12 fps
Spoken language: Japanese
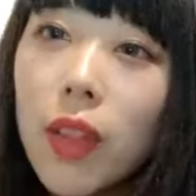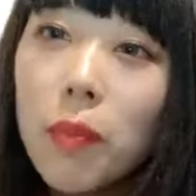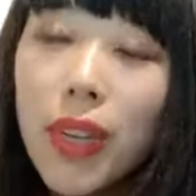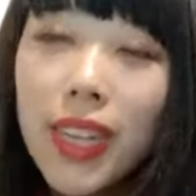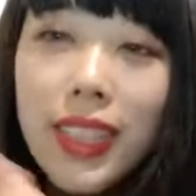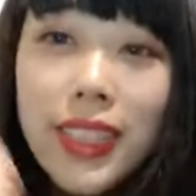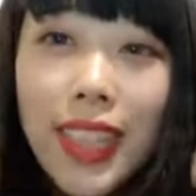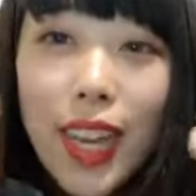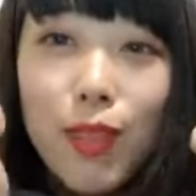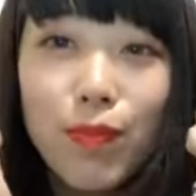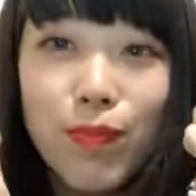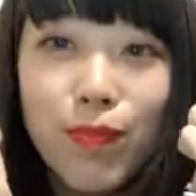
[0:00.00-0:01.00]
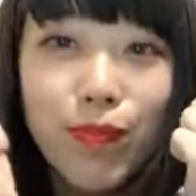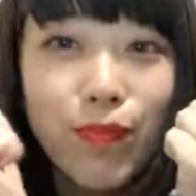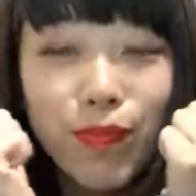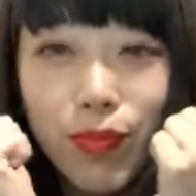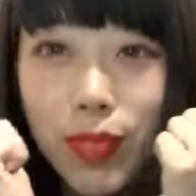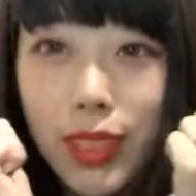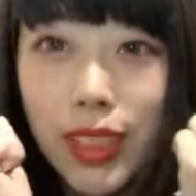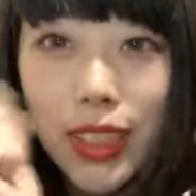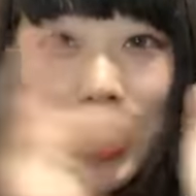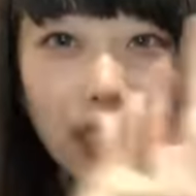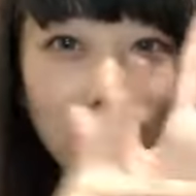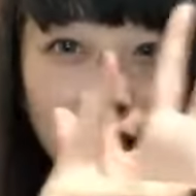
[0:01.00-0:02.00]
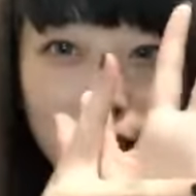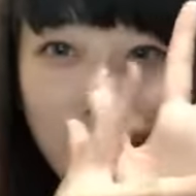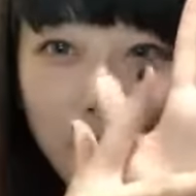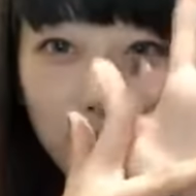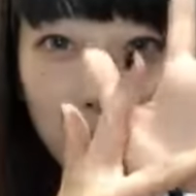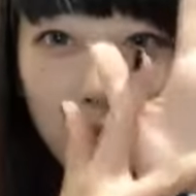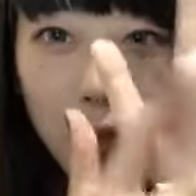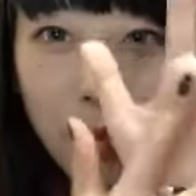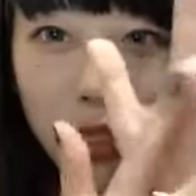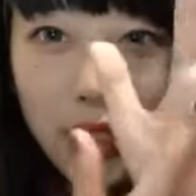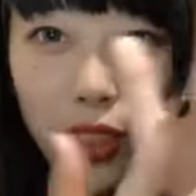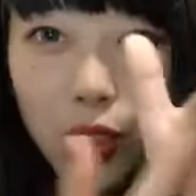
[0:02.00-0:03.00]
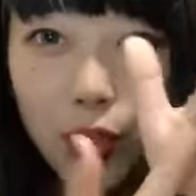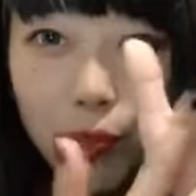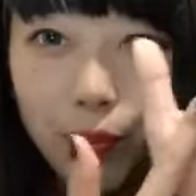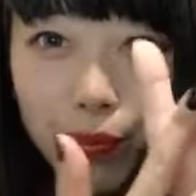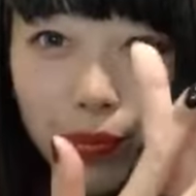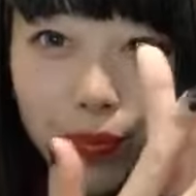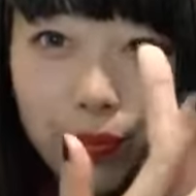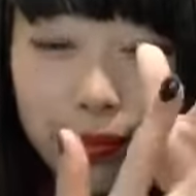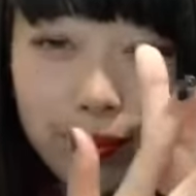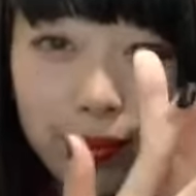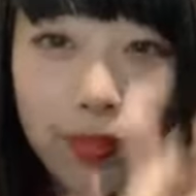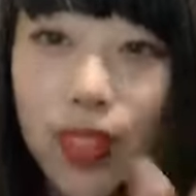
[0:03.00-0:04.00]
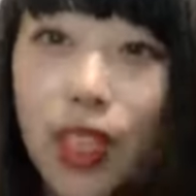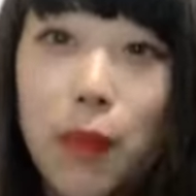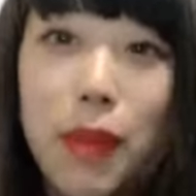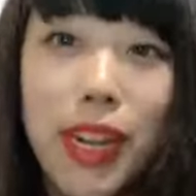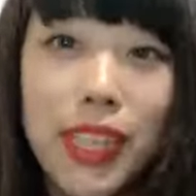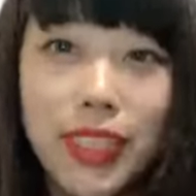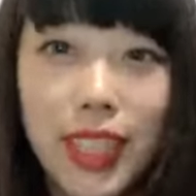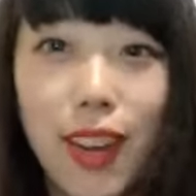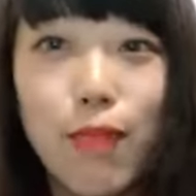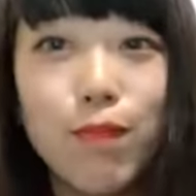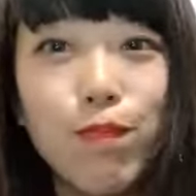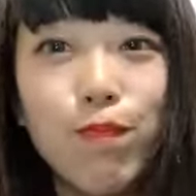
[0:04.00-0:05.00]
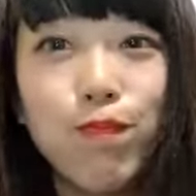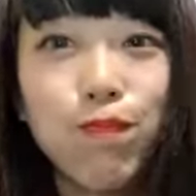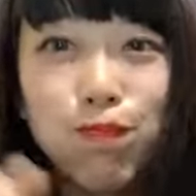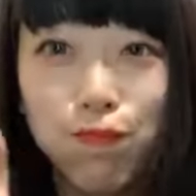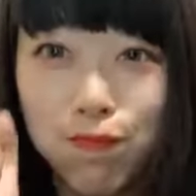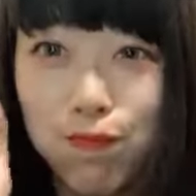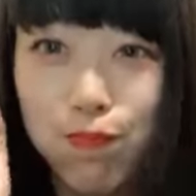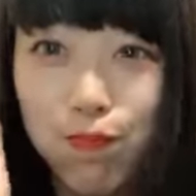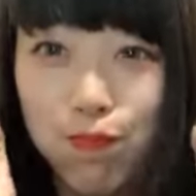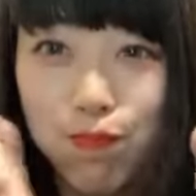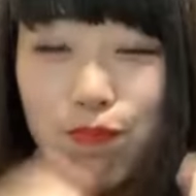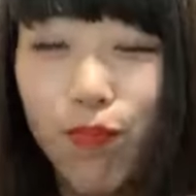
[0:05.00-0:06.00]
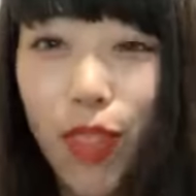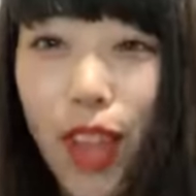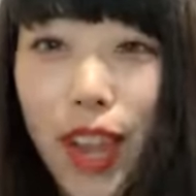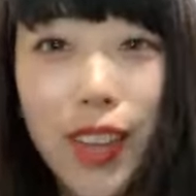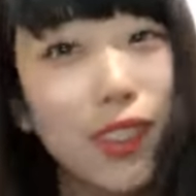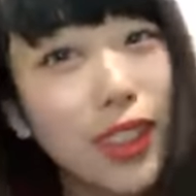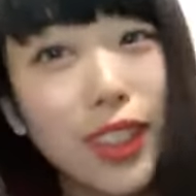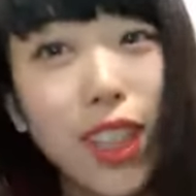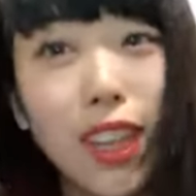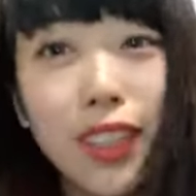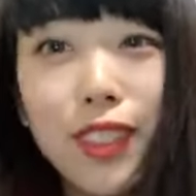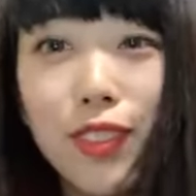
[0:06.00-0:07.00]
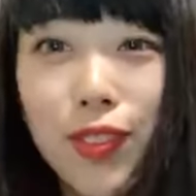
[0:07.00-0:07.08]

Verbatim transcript: マレーシア、7月に行きますよ。マレーシア。会えるかな